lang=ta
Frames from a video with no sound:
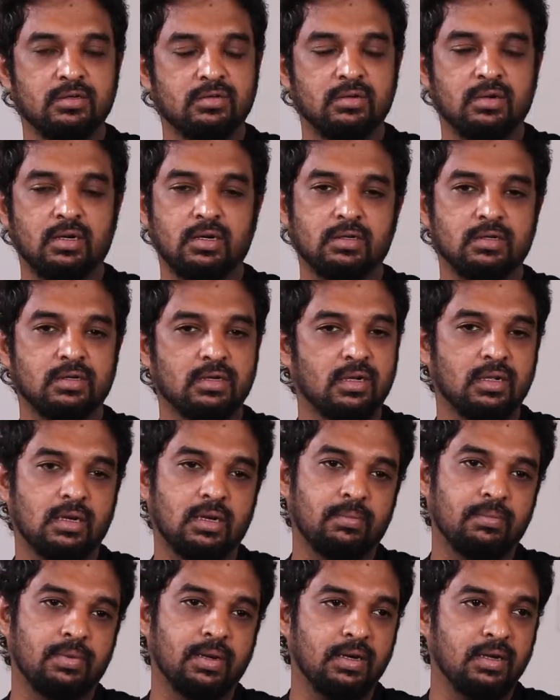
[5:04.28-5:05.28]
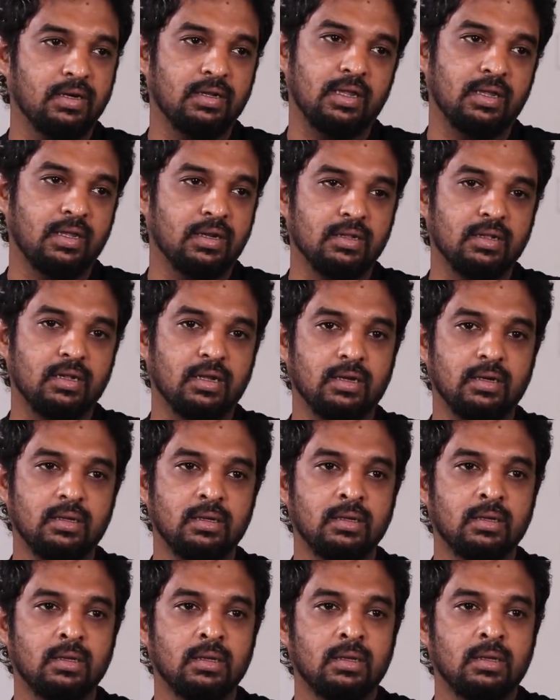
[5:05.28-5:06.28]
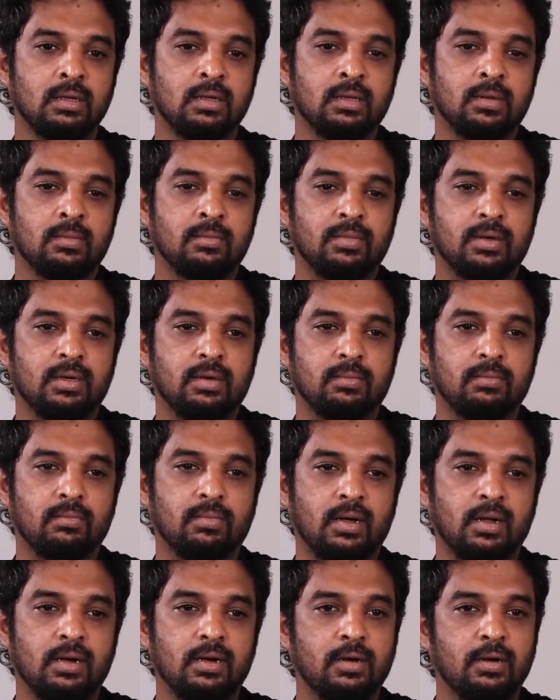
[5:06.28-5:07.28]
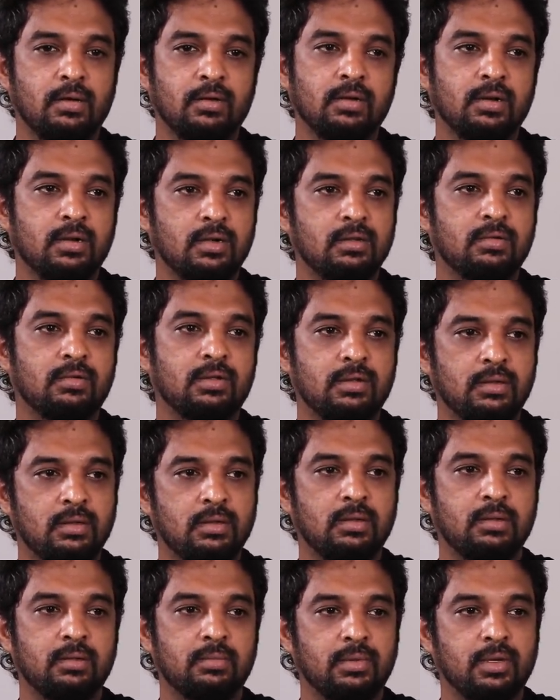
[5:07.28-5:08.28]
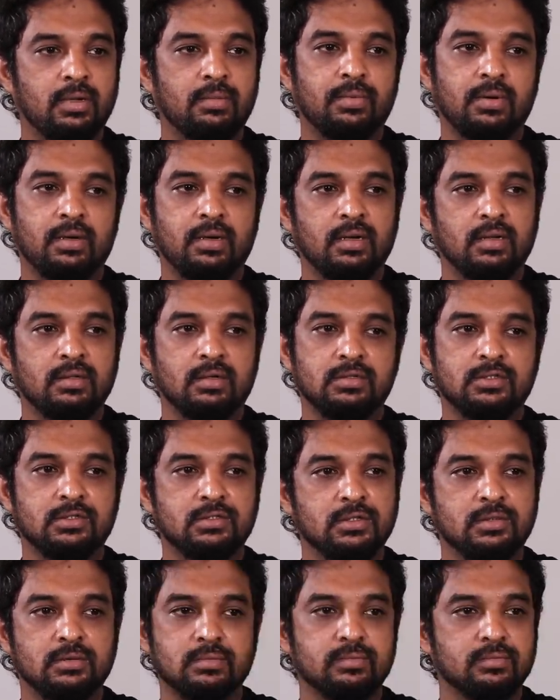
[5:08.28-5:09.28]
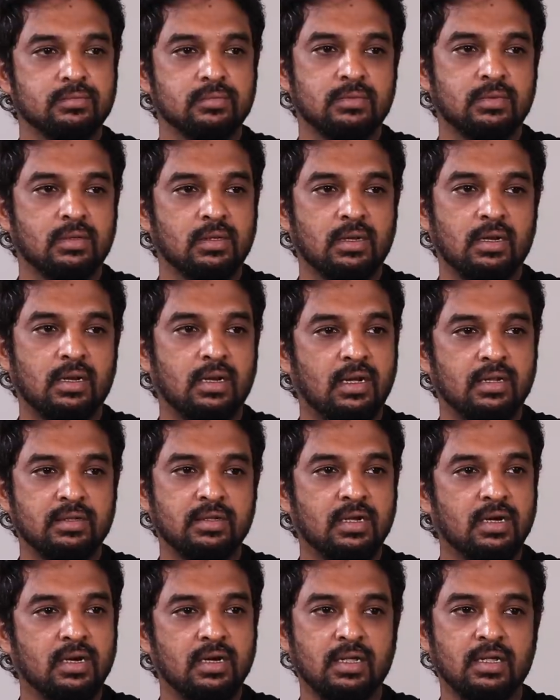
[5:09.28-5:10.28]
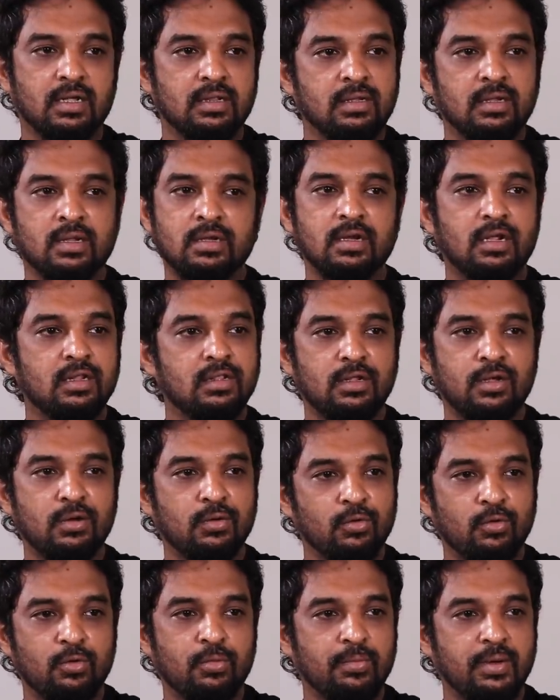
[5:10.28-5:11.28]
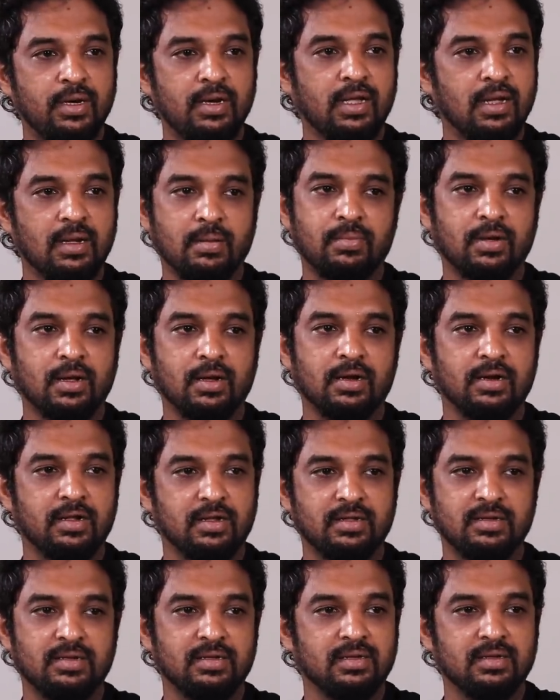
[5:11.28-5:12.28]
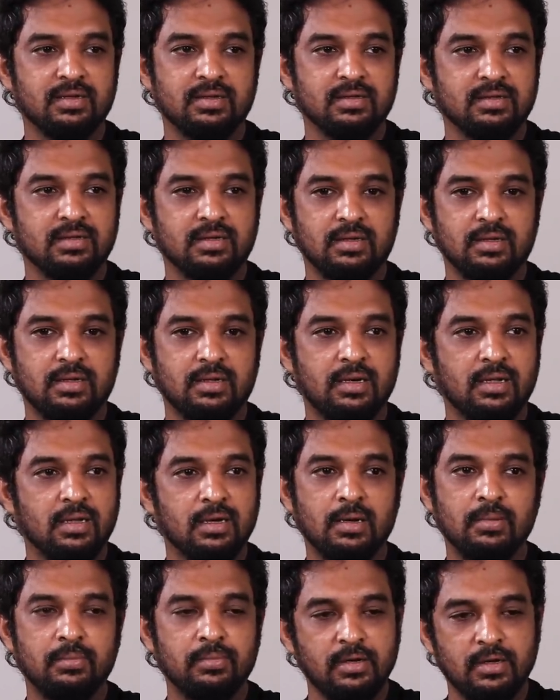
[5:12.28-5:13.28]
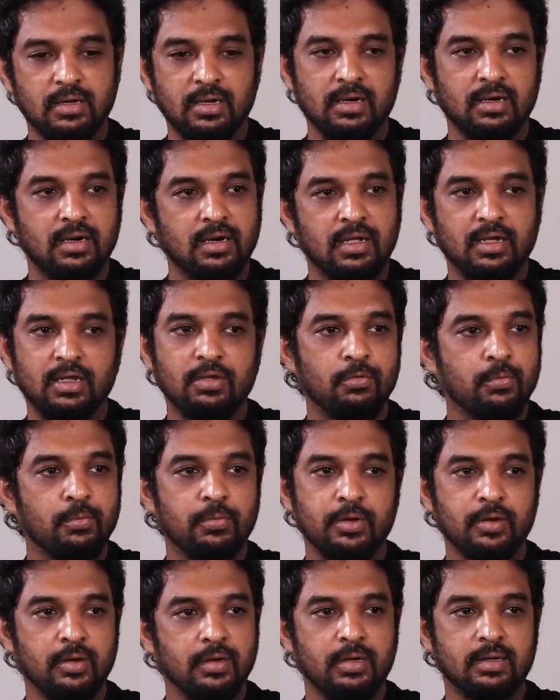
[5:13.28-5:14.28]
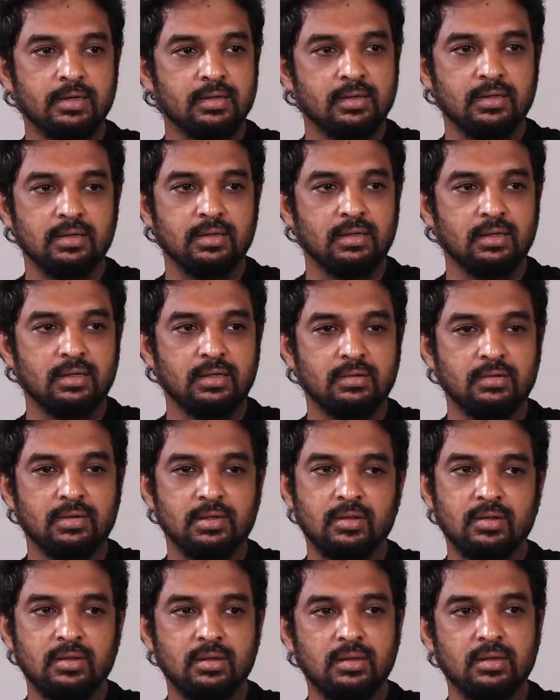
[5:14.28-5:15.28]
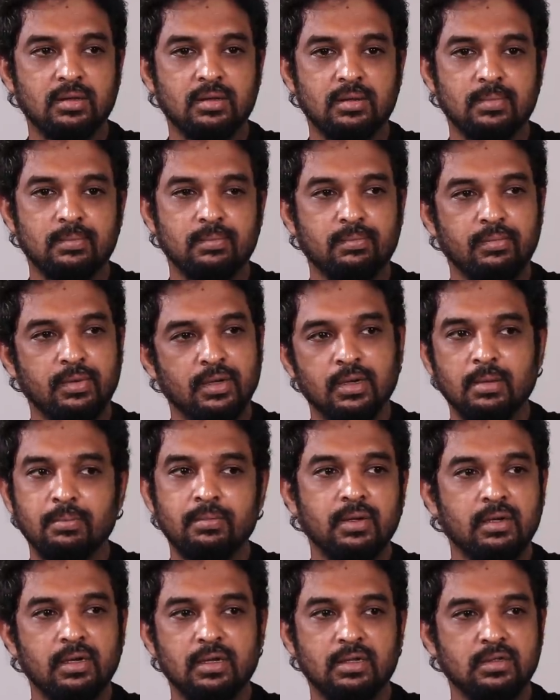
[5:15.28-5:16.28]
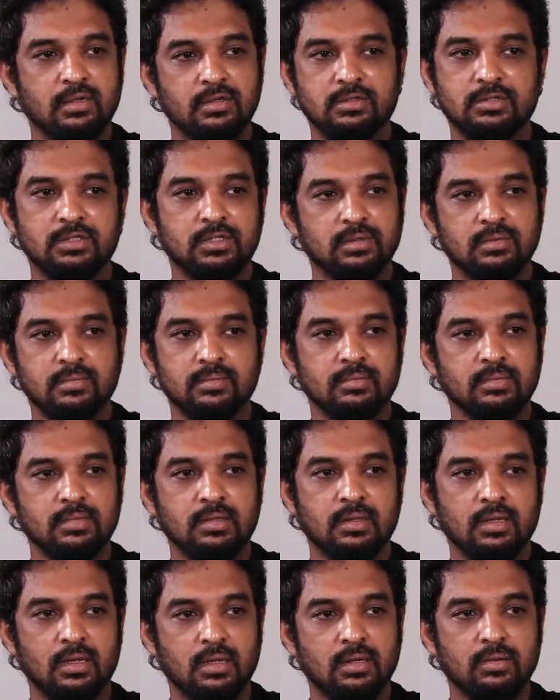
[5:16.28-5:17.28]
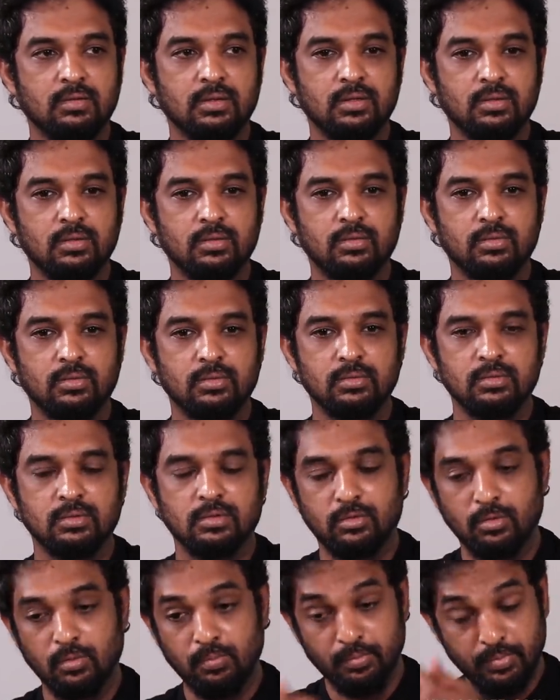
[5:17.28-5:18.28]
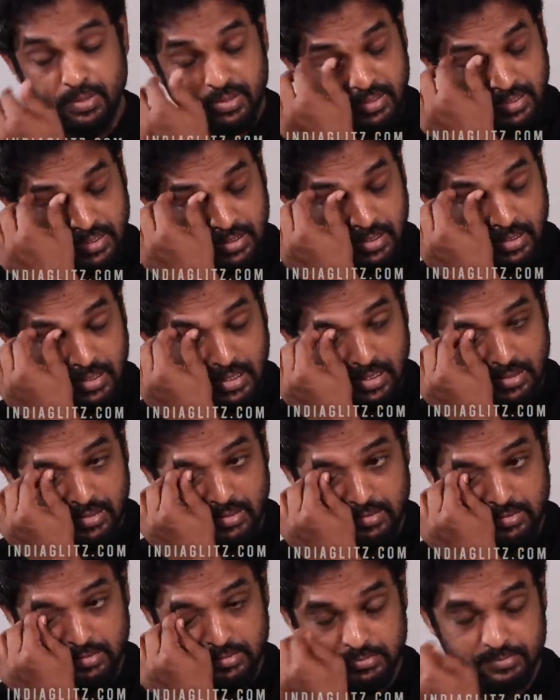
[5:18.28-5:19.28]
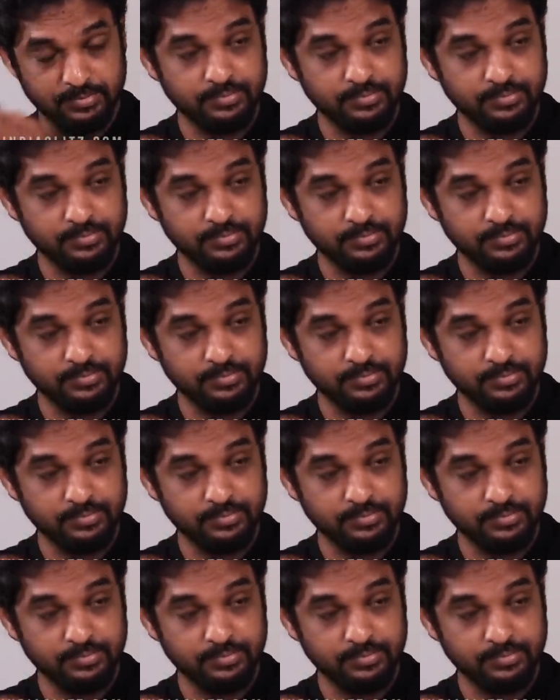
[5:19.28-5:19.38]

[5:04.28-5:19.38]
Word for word: இன்சுலின்ஸ் அதெல்லாம் பண்ணிட்டு தான் இருந்தார் பட் மரணங்கிறது வந்து மிகப்பெரிய அதிர்ச்சி அதுக்கான எந்த சாத்தியக்கூறுமே நாங்கள் பார்க்கல இது நிகழும்னு நாங்கள் நினைக்கவும் இல்லை இது வந்து மிகப்பெரிய அதிர்ச்சி இது வந்து ரொம்ப சீக்கிரம் நடந்தது